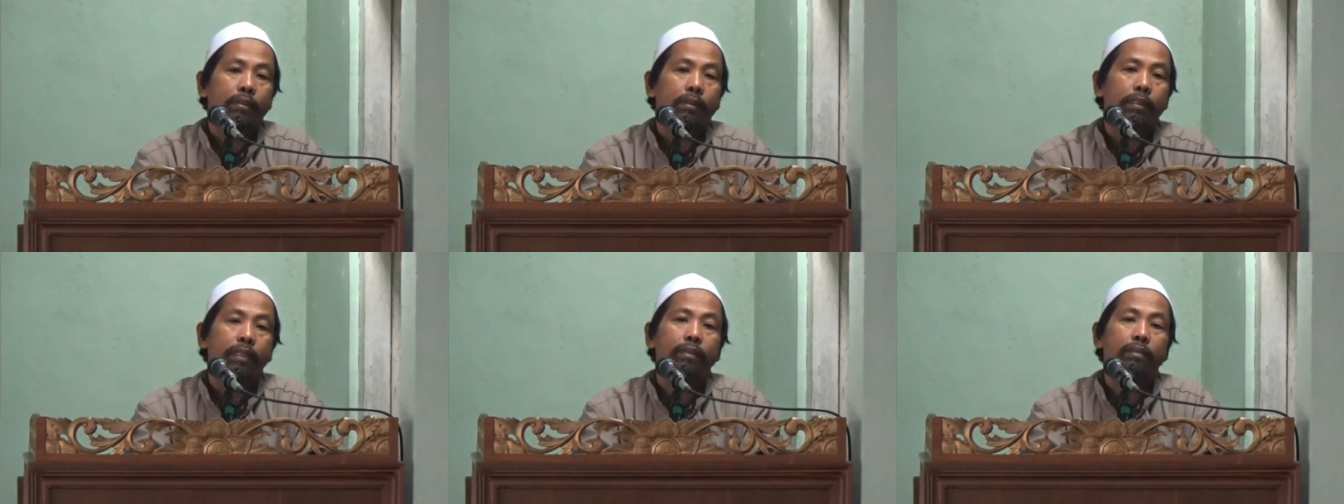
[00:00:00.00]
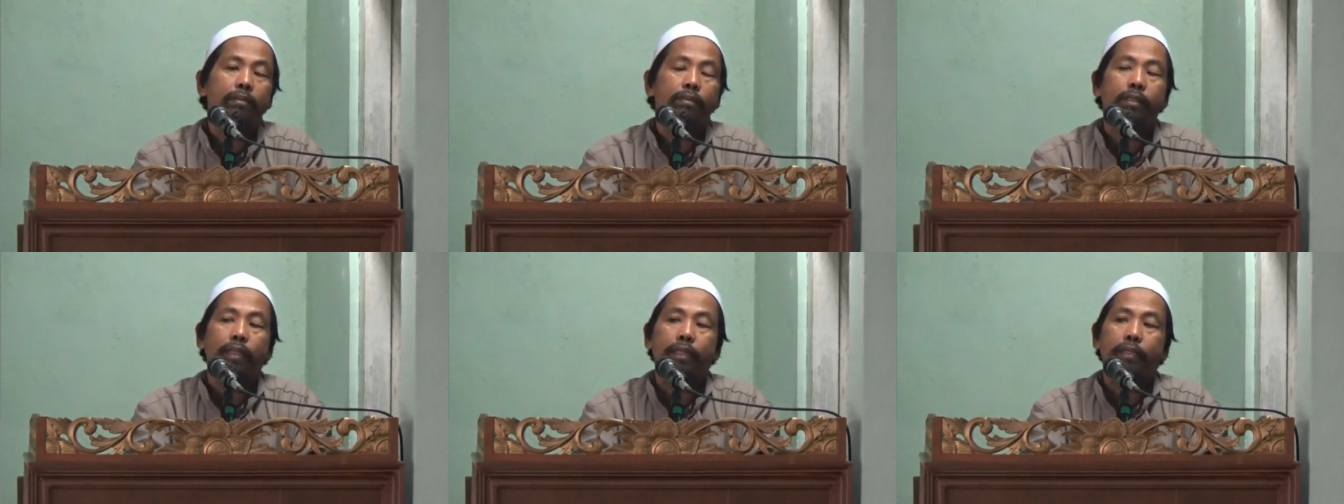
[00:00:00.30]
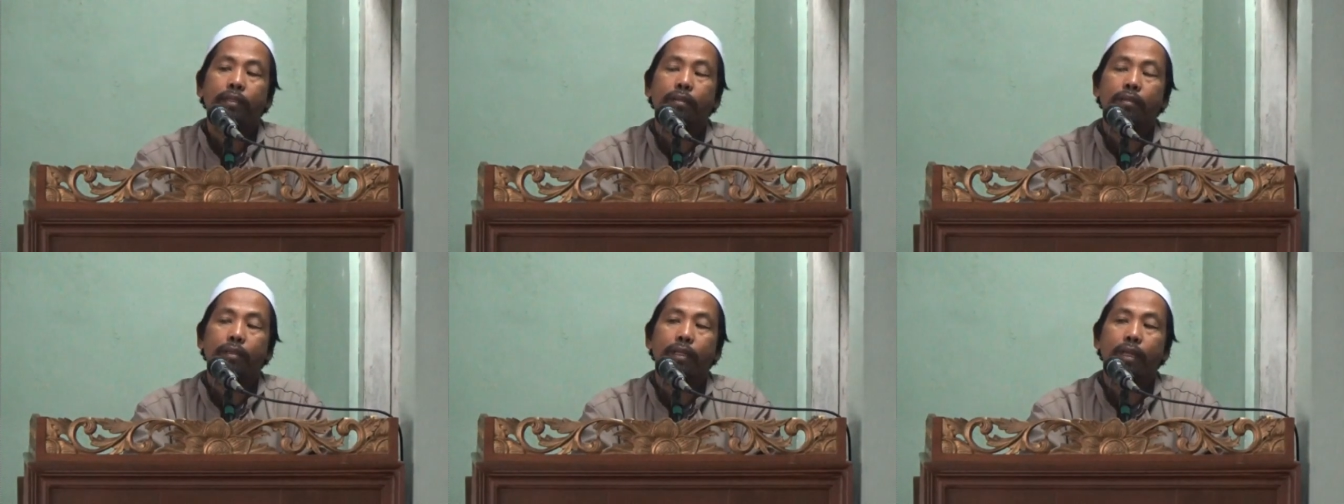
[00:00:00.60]

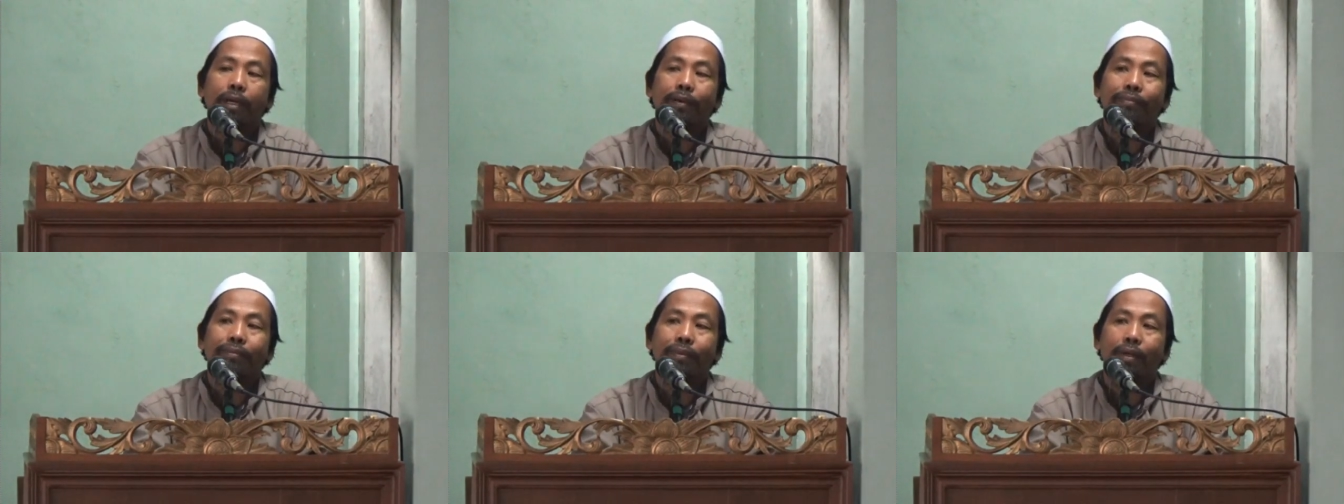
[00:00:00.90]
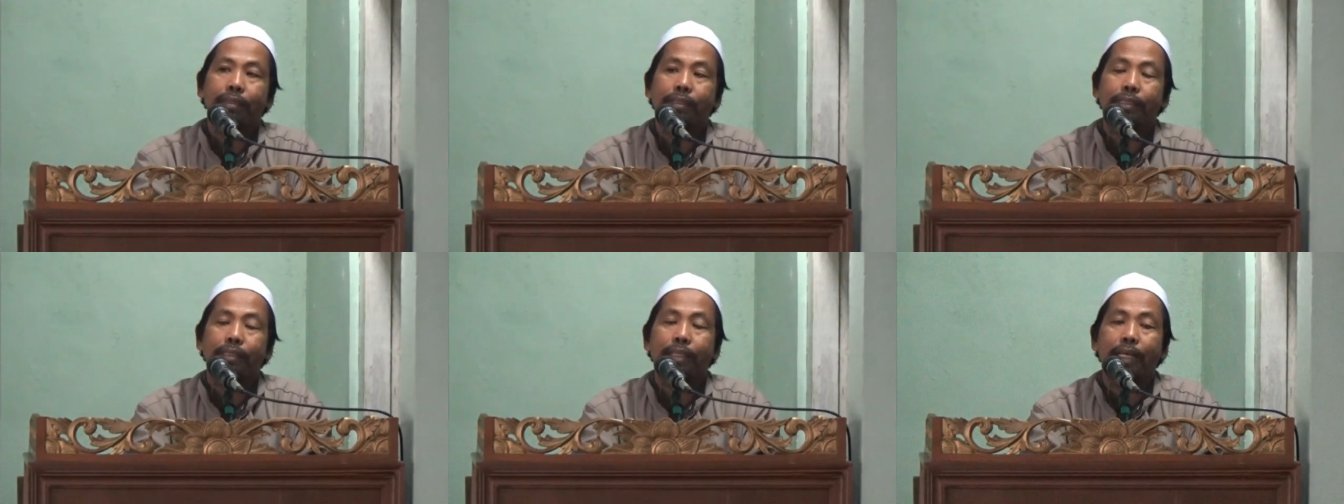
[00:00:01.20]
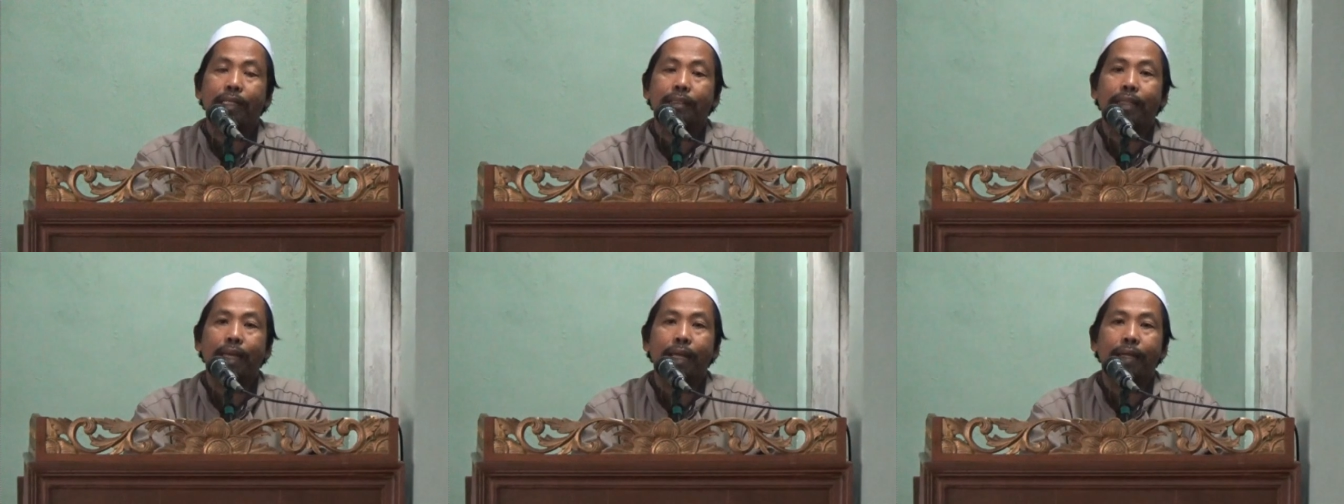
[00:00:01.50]
jin-jin oleh Allah
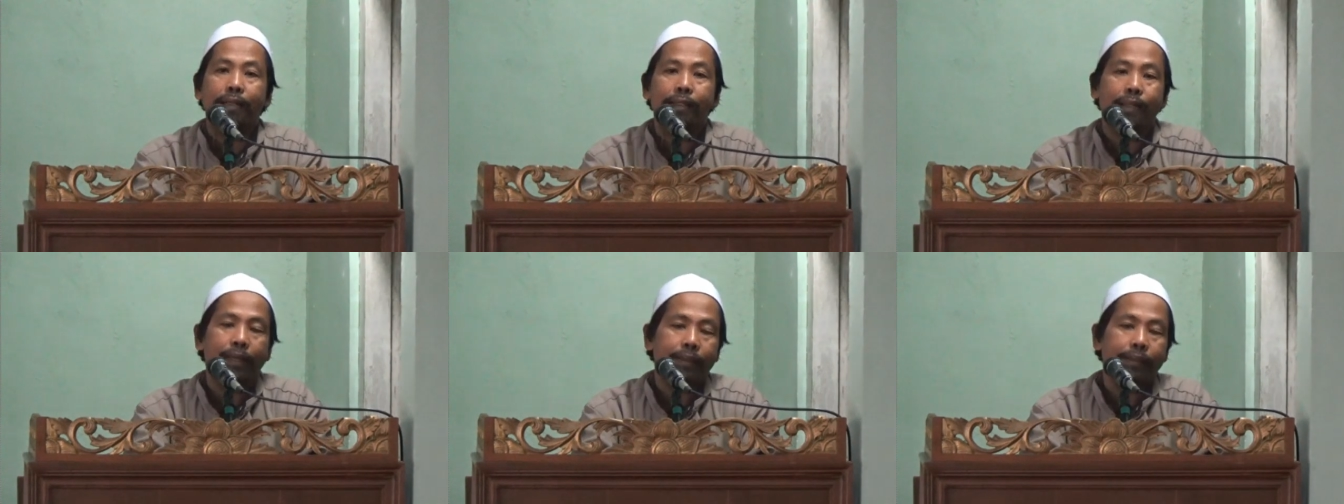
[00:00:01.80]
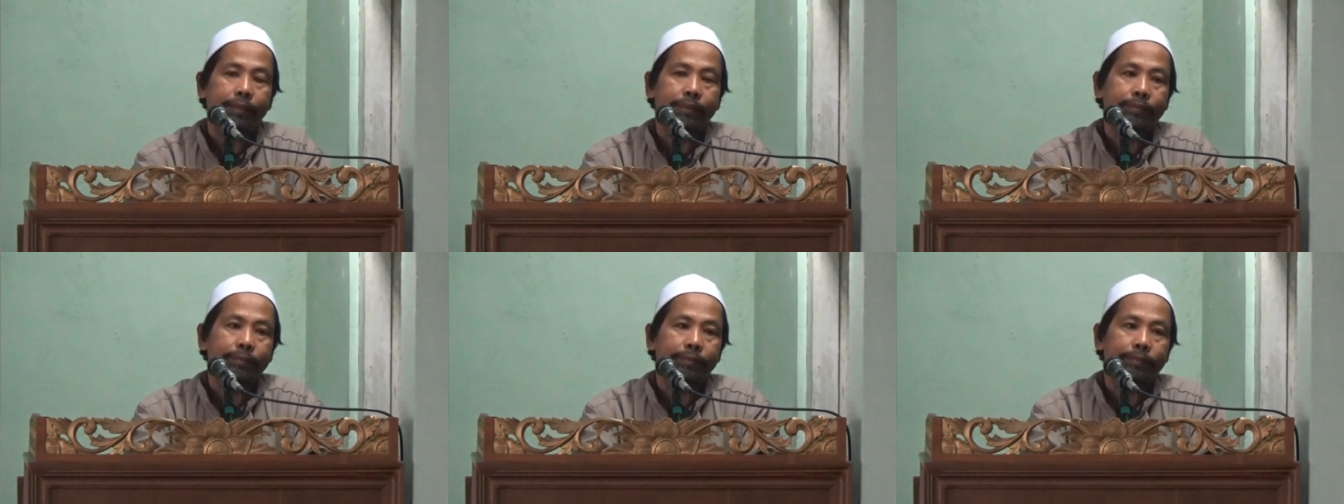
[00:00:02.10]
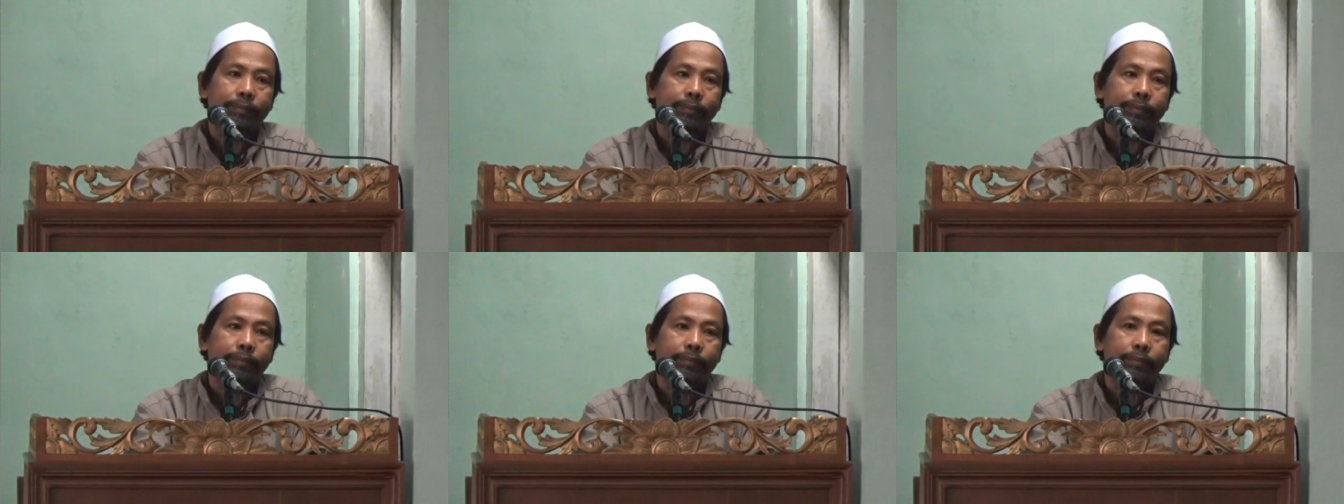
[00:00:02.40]
didatangkan
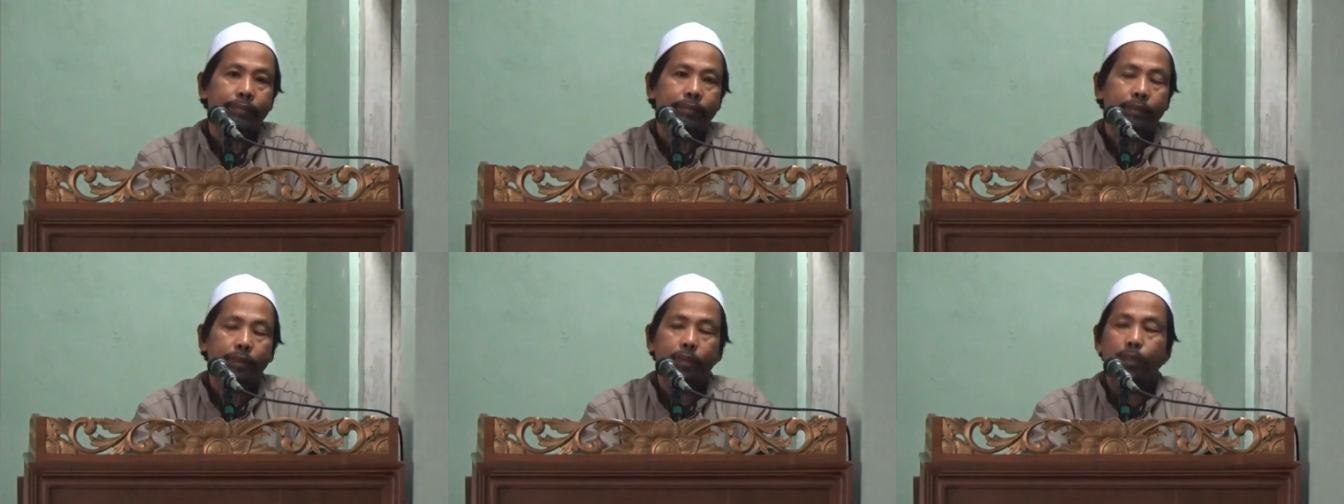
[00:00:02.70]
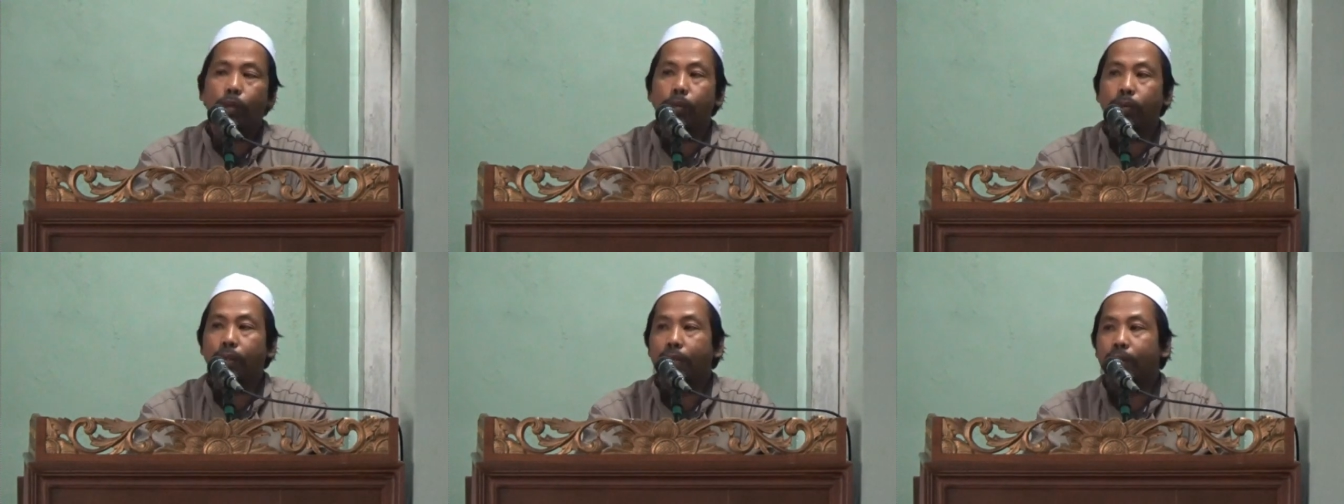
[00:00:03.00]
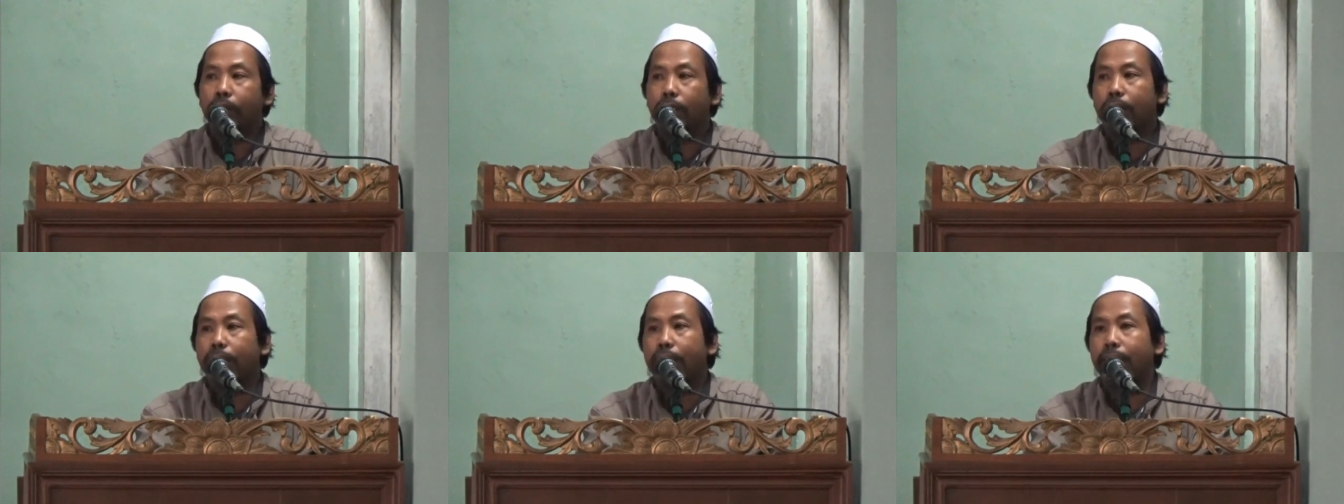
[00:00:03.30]

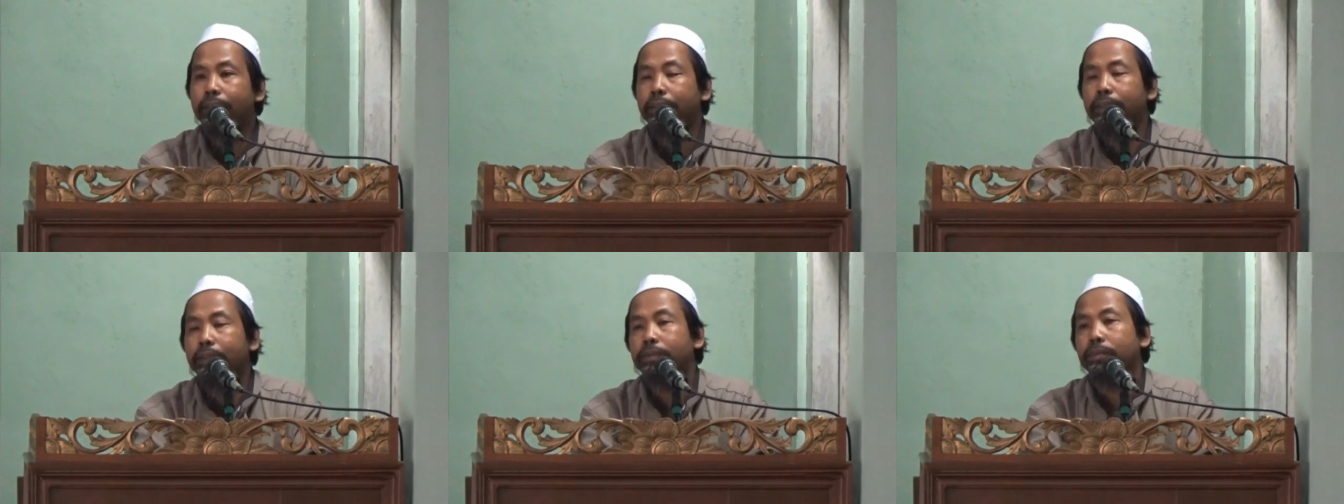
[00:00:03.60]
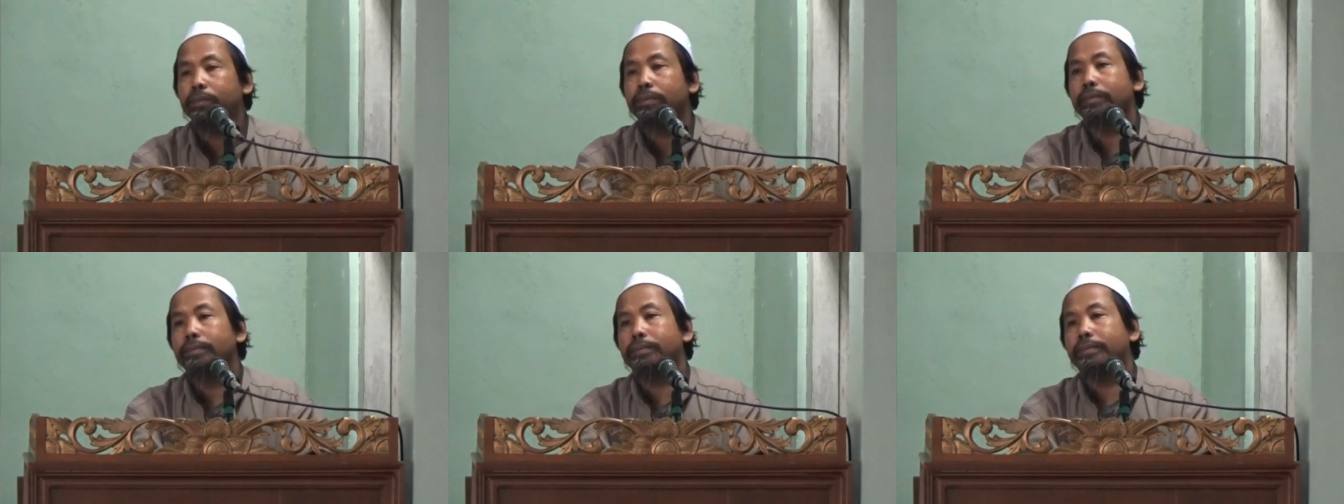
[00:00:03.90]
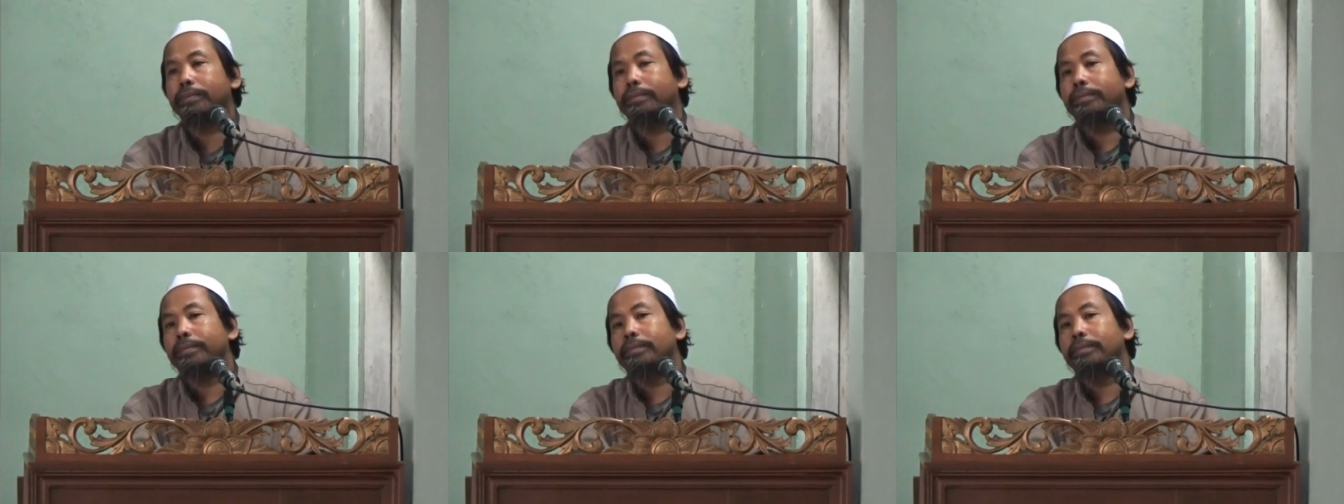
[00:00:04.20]
seolah-olah itu